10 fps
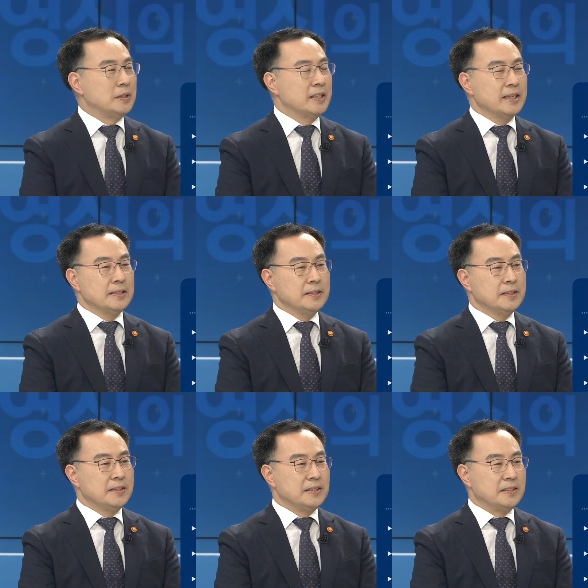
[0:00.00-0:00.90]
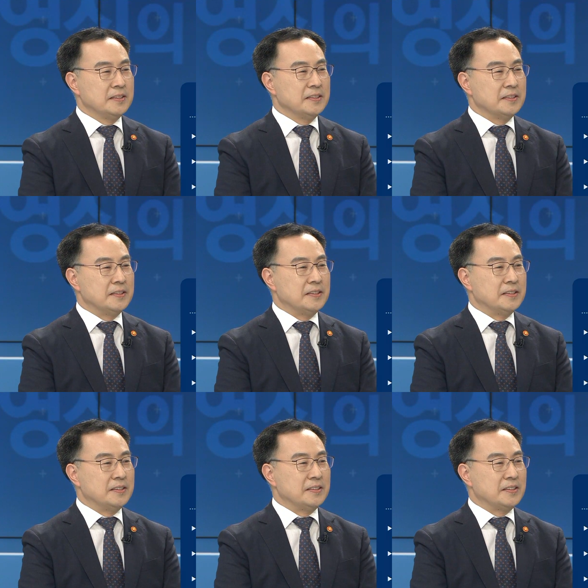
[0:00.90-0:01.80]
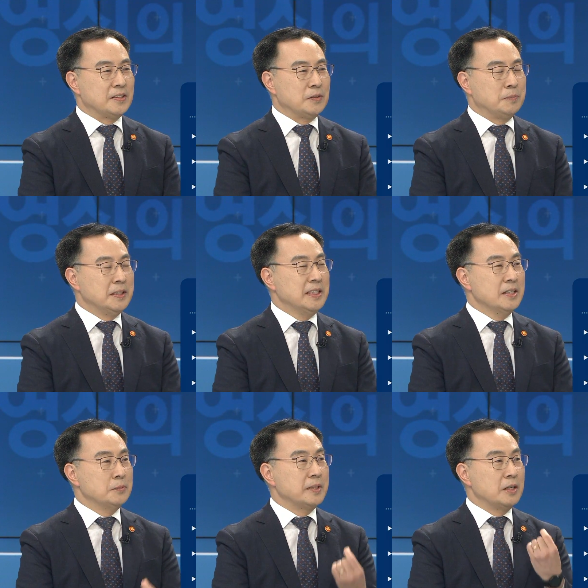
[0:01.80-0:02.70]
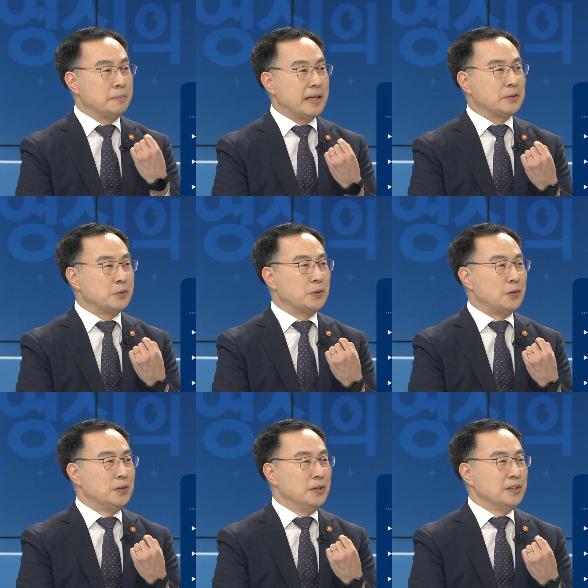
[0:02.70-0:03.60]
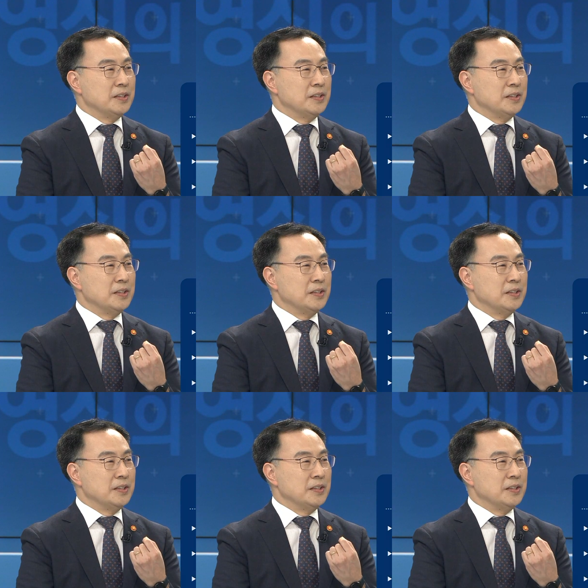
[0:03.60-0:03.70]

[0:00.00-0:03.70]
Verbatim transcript: 도착해서 어, 저희 PCR 검사를 받고 예.